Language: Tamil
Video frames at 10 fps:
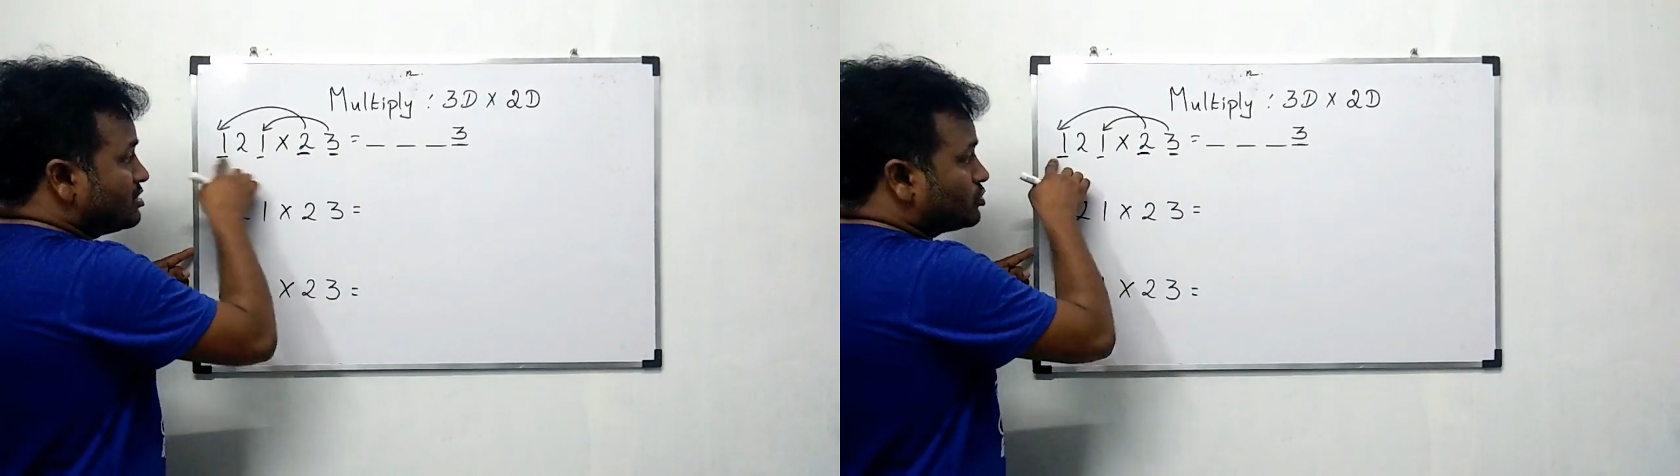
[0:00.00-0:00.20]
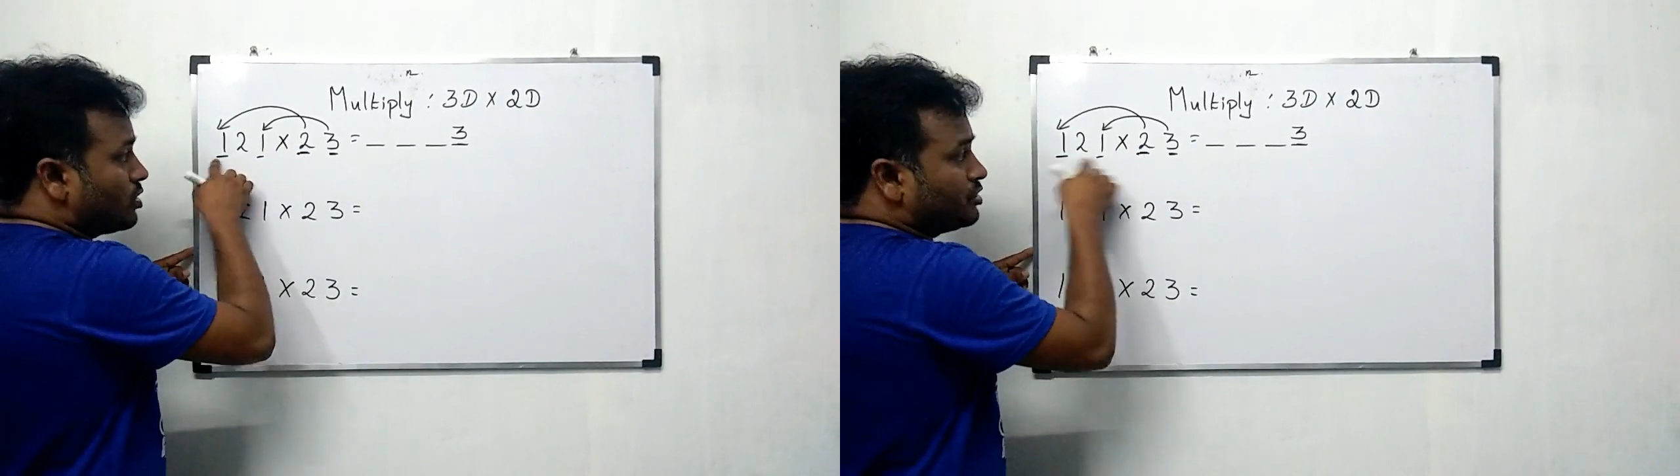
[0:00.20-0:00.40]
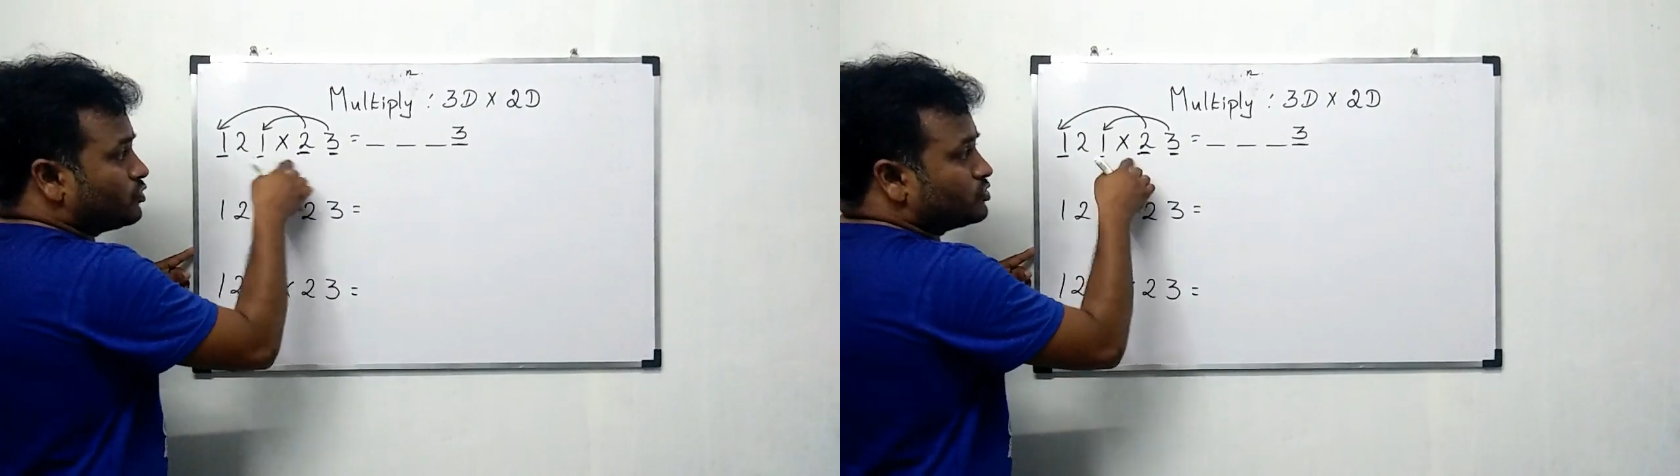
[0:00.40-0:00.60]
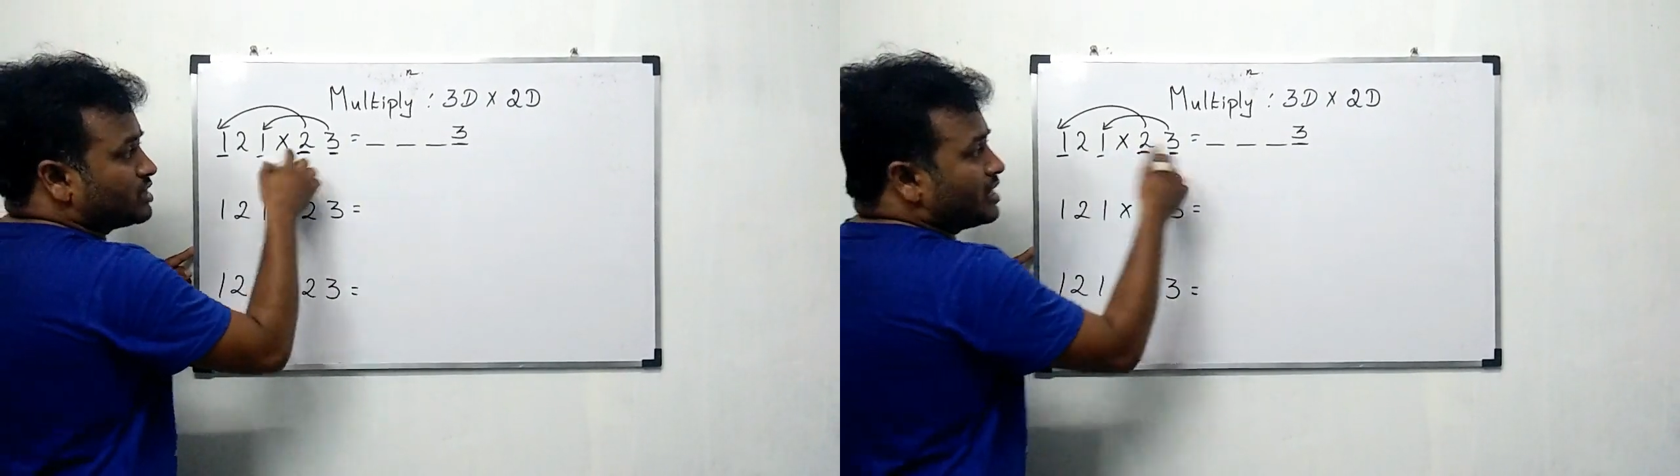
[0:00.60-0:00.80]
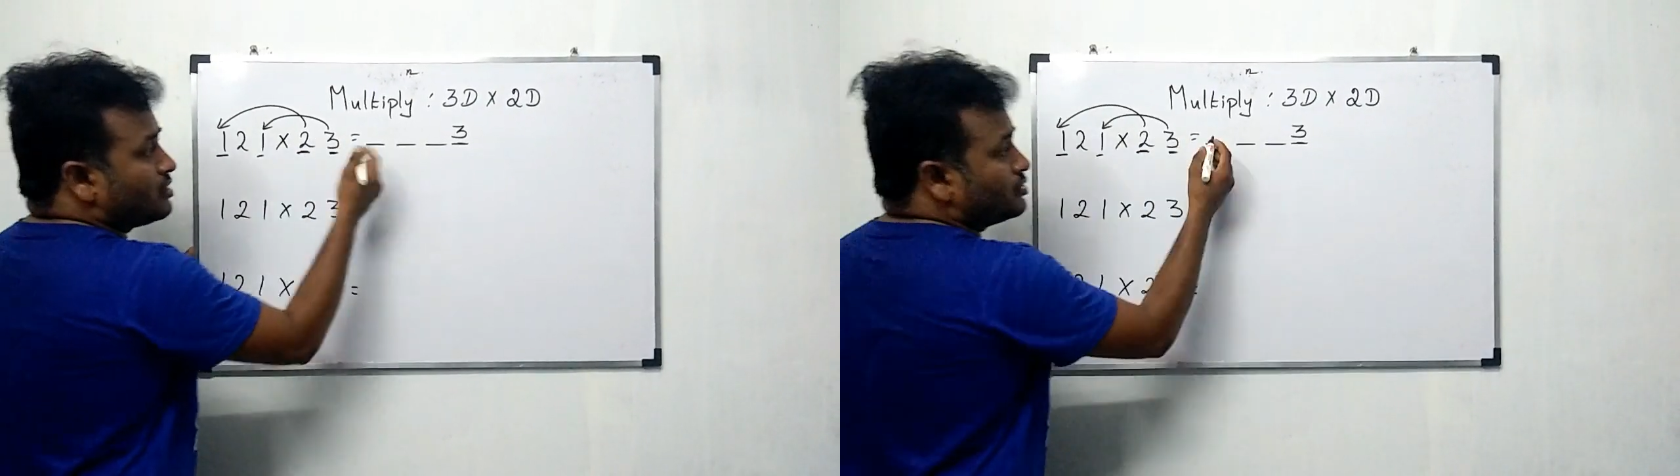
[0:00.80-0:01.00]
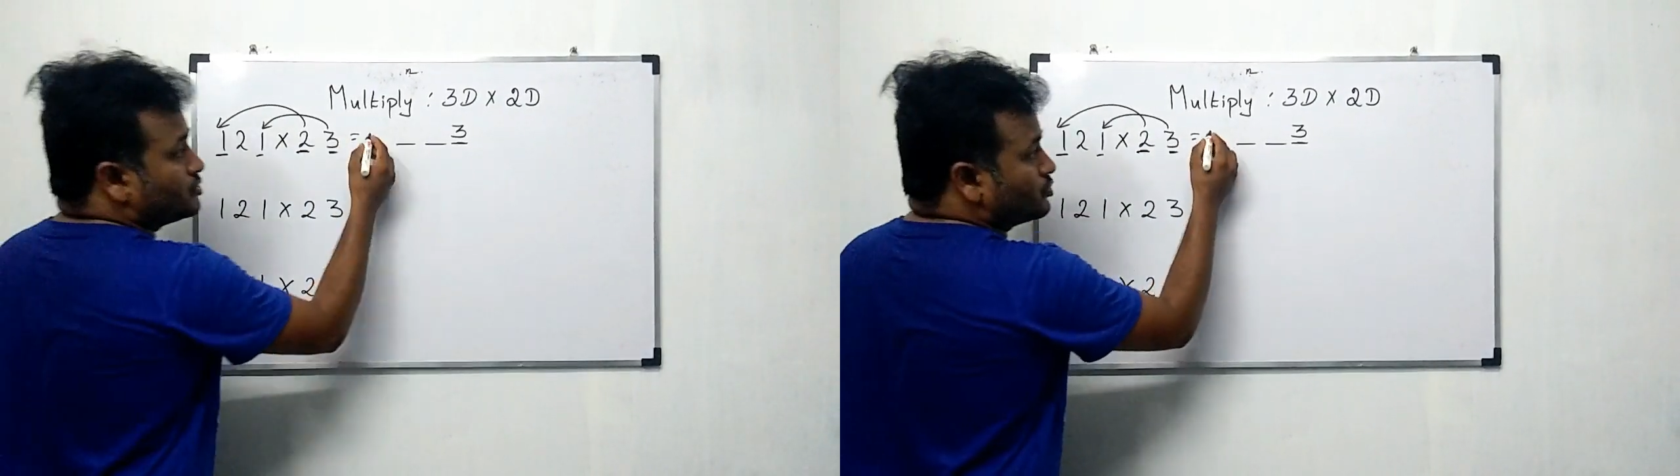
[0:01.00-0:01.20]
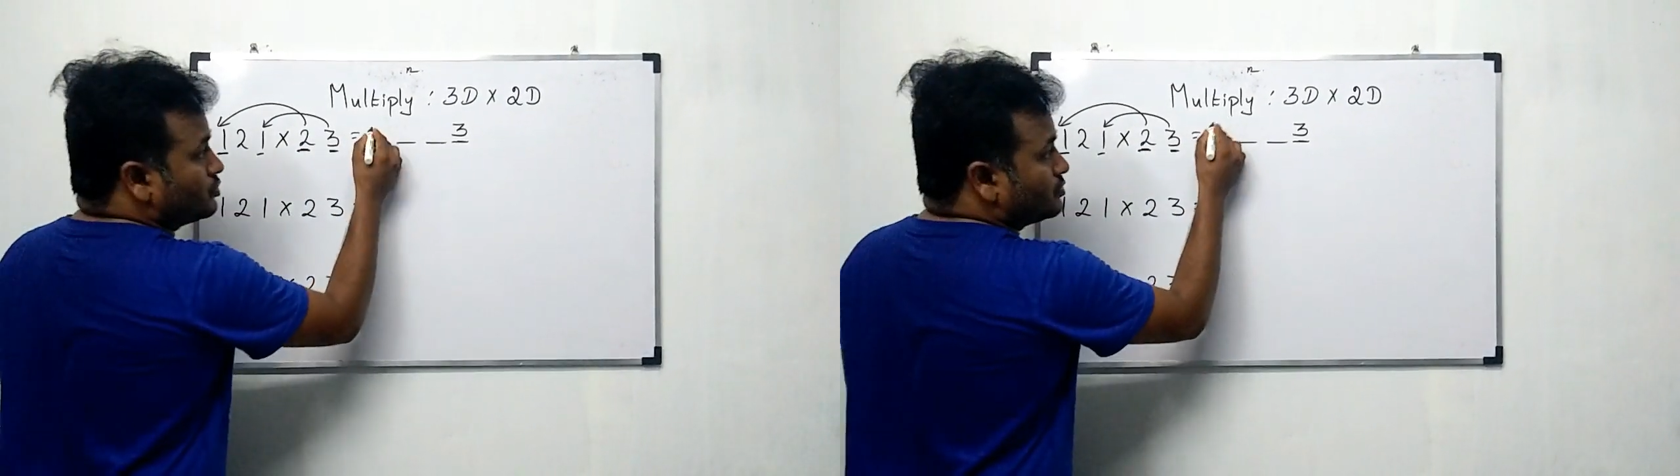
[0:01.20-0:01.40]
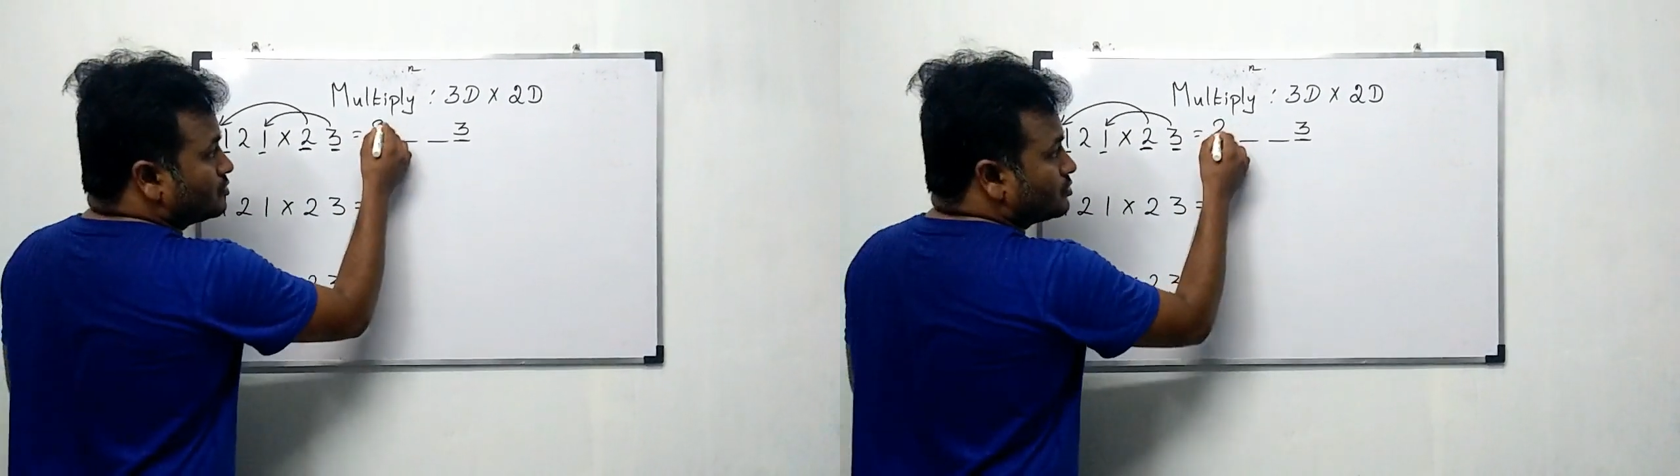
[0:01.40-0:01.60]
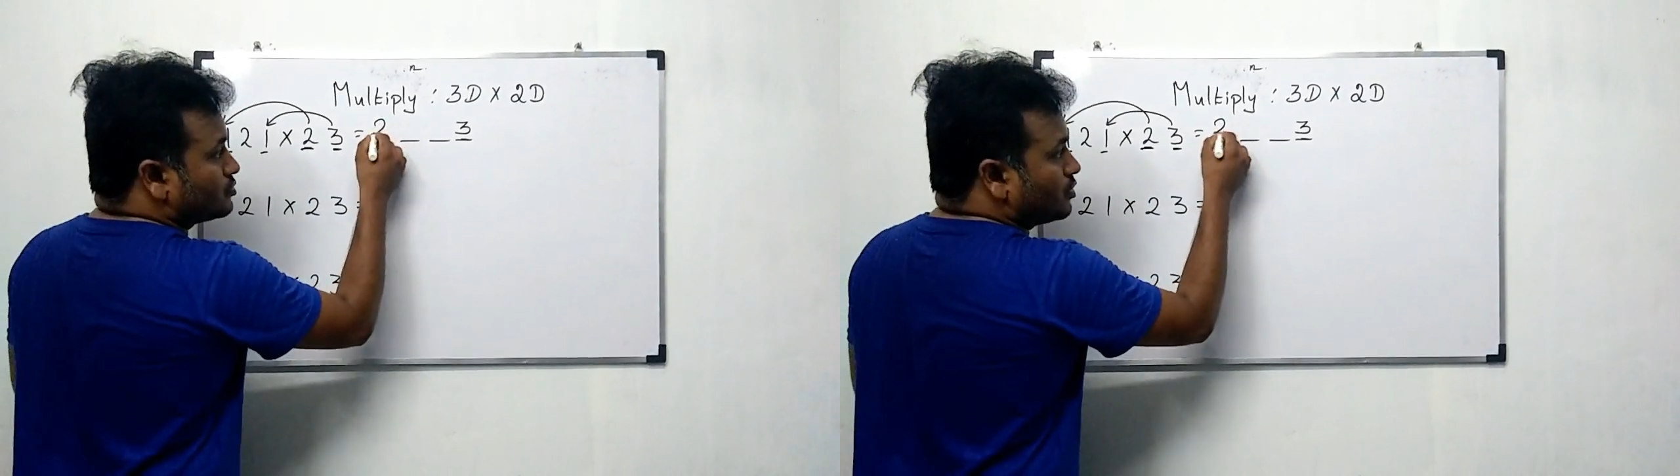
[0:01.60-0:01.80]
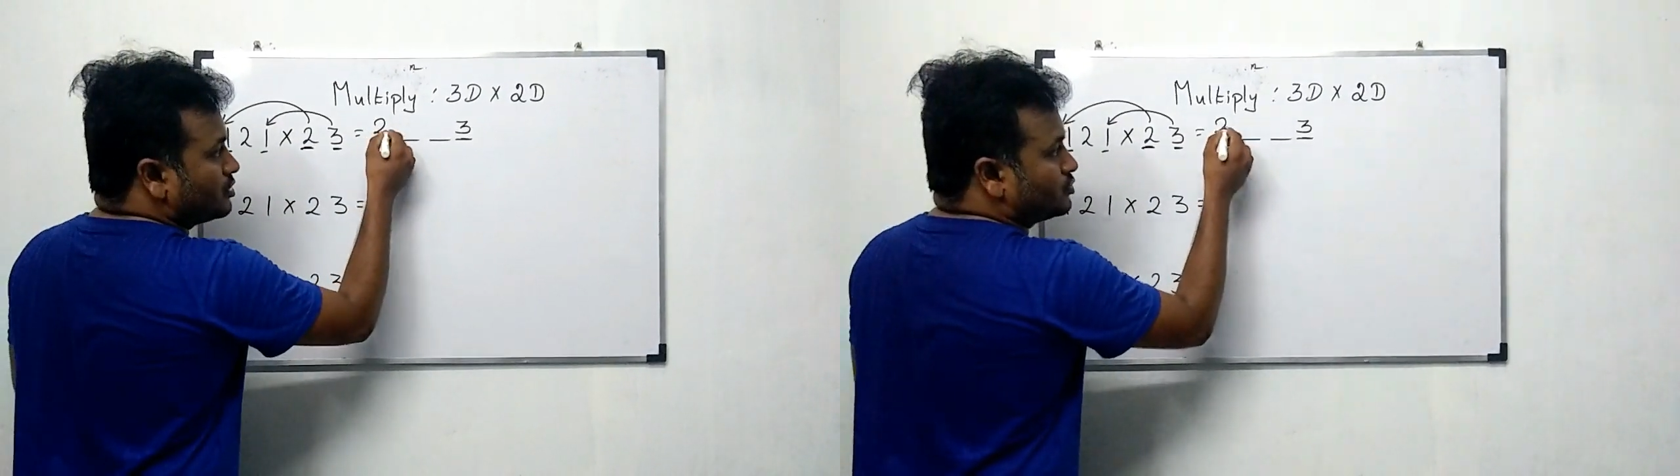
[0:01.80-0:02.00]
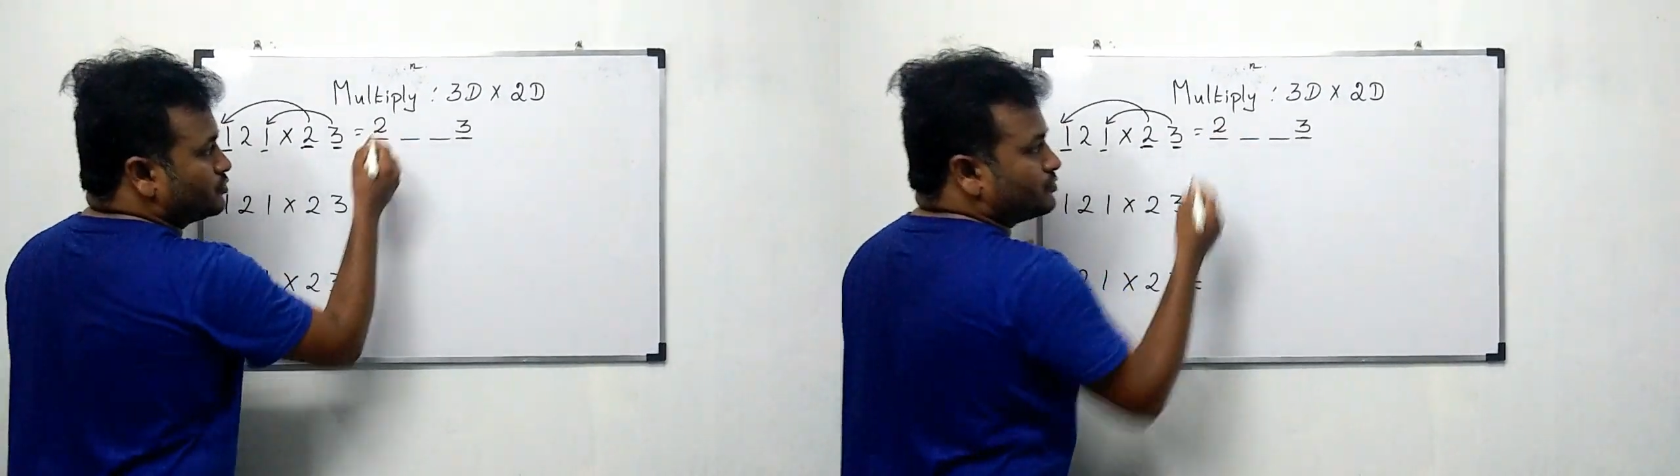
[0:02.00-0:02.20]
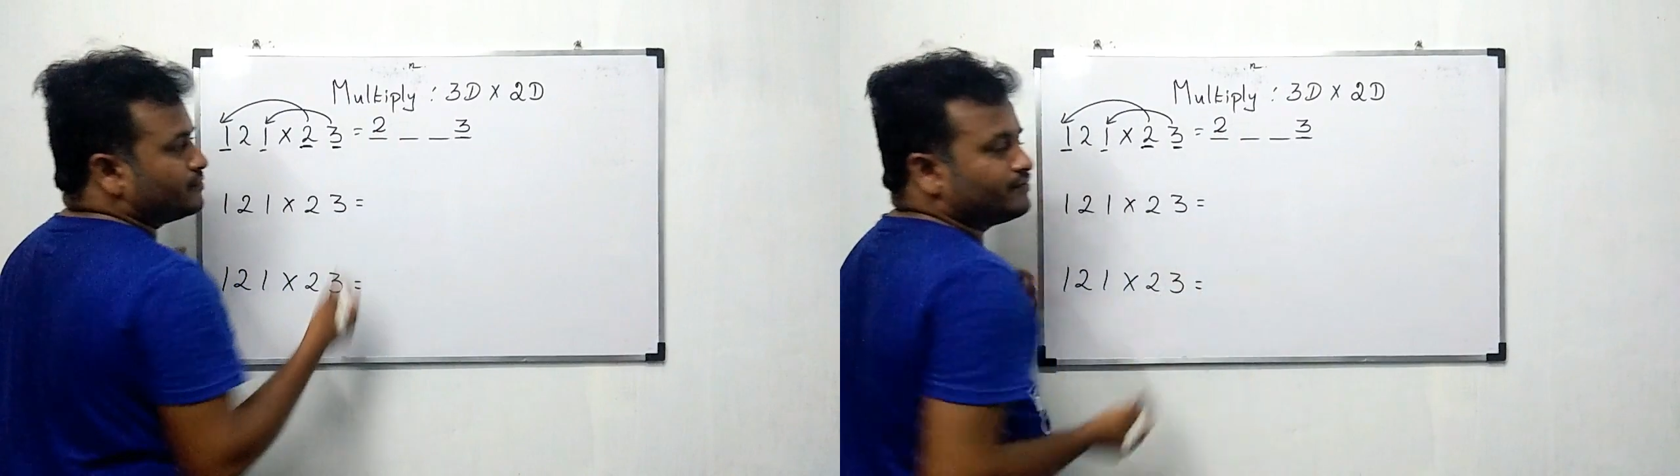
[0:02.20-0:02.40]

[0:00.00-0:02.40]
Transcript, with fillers: ஸோ ஒன் டூ சார் டூ ஸோ அது டூ